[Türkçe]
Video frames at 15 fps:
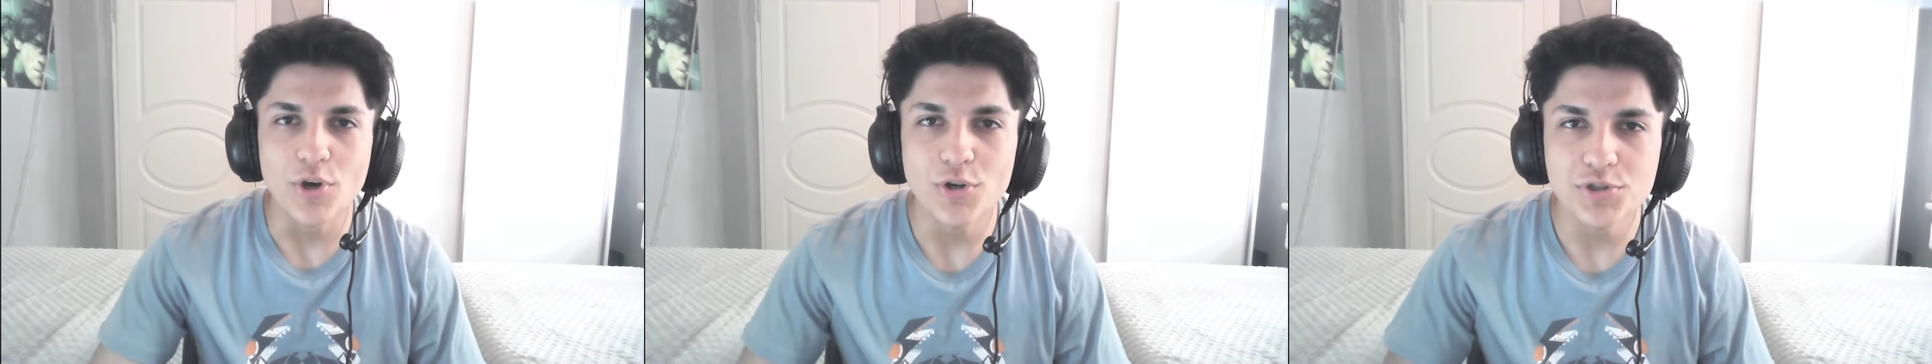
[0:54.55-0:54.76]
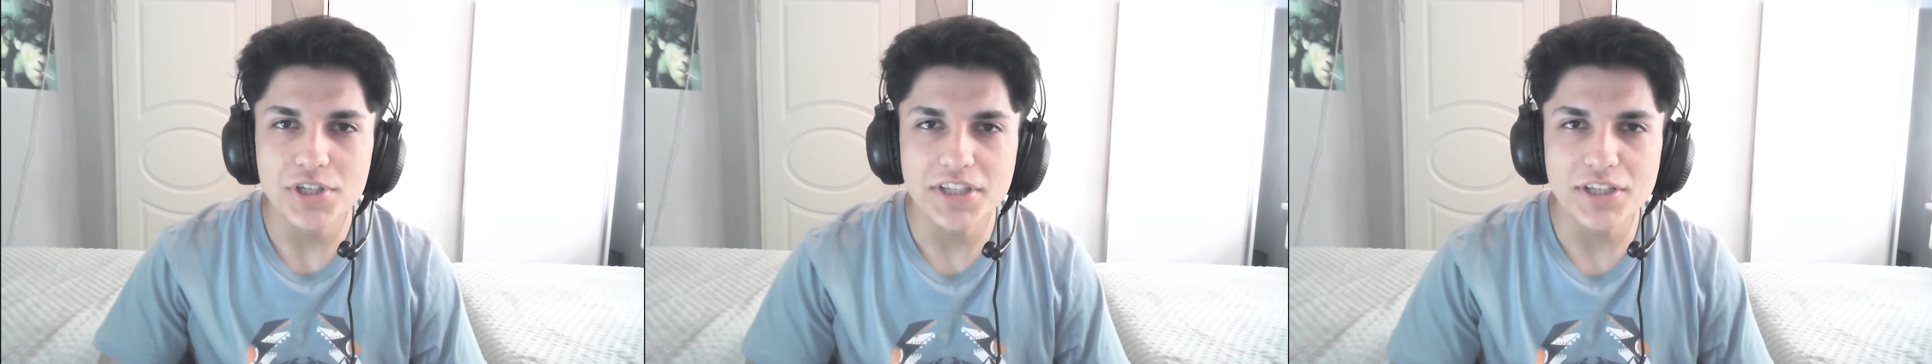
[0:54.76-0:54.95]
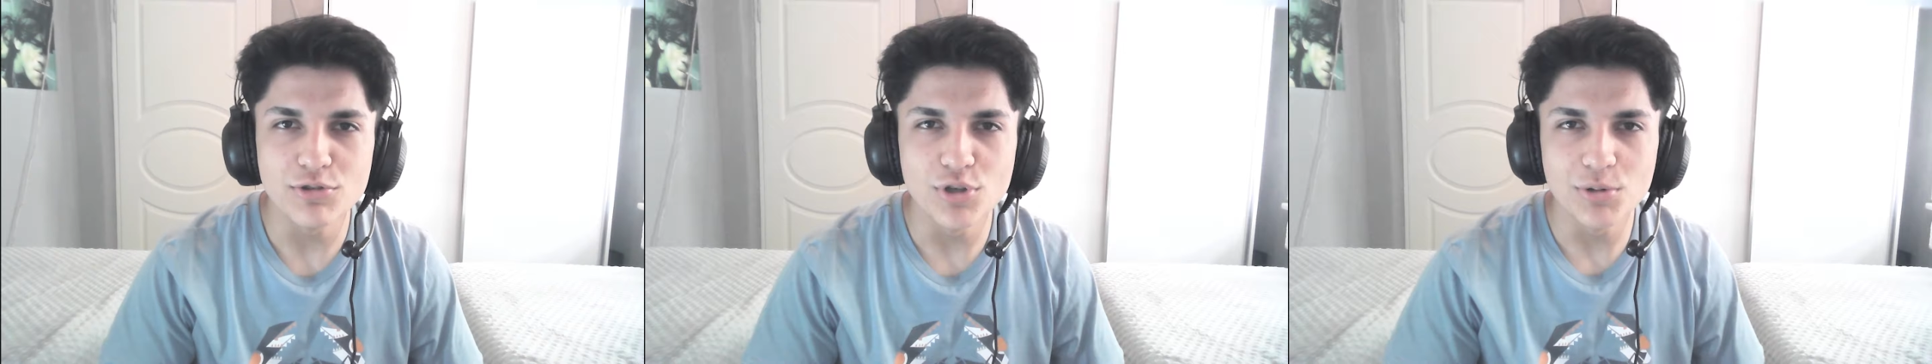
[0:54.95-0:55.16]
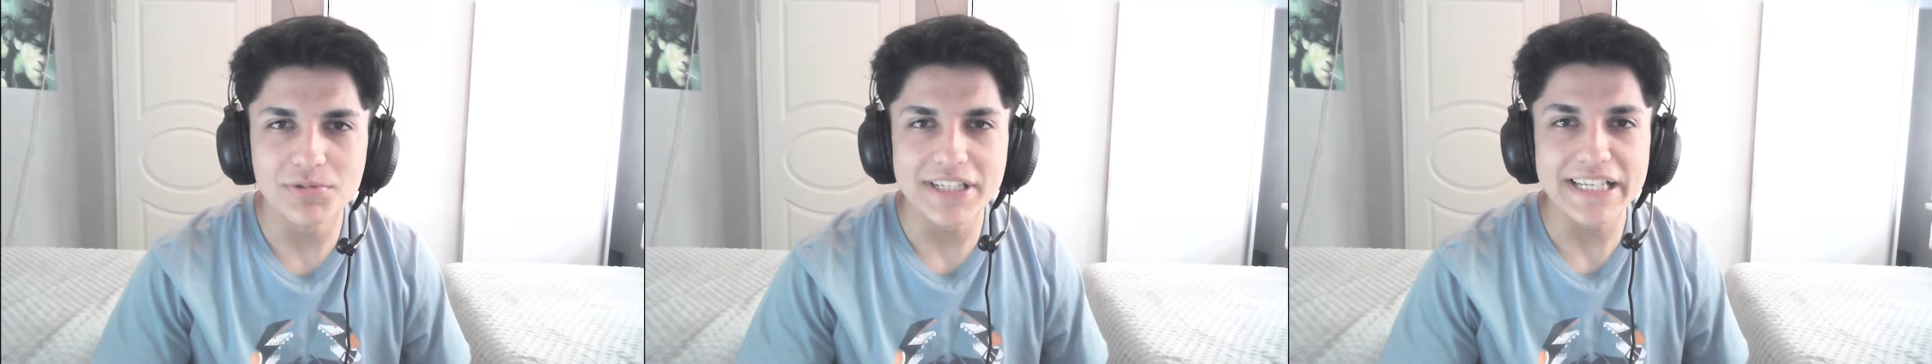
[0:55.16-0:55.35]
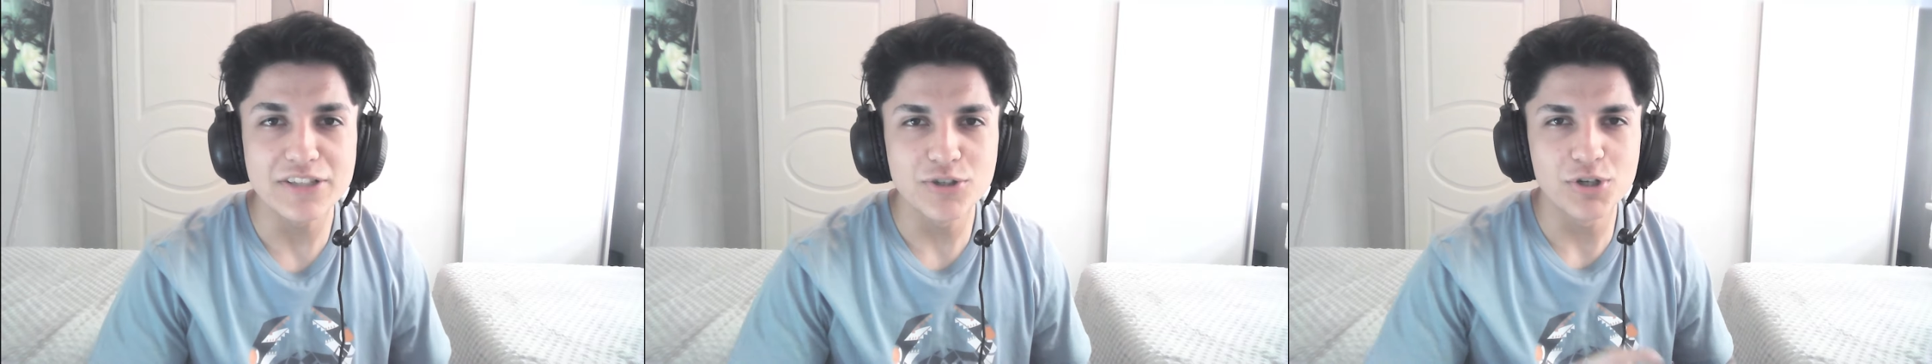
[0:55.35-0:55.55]
Önceki
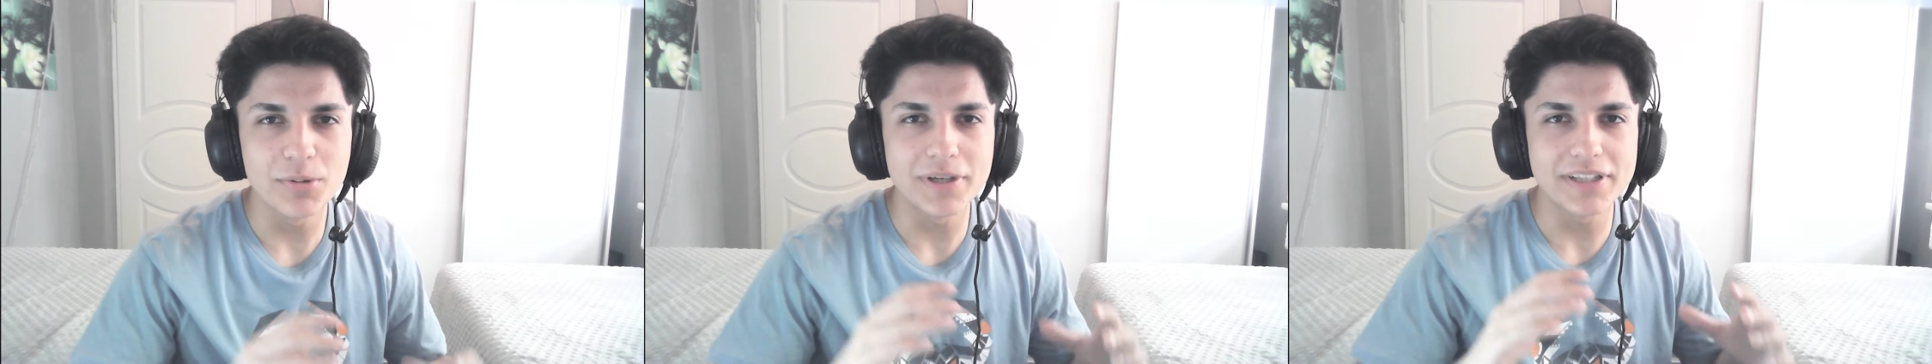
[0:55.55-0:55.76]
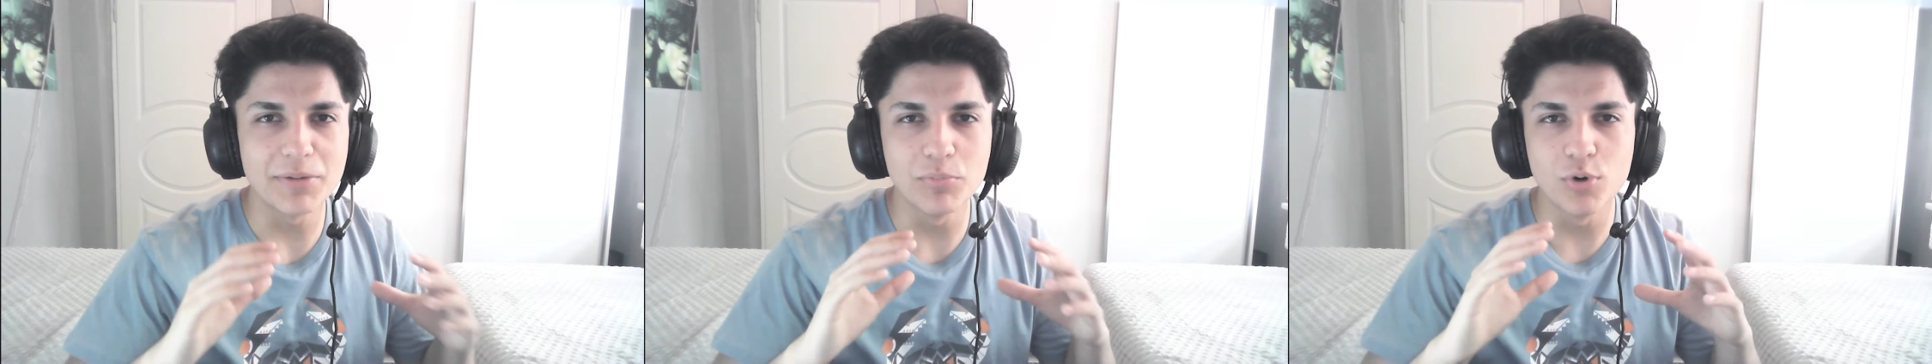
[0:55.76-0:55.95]
videomuza ilk yorum atan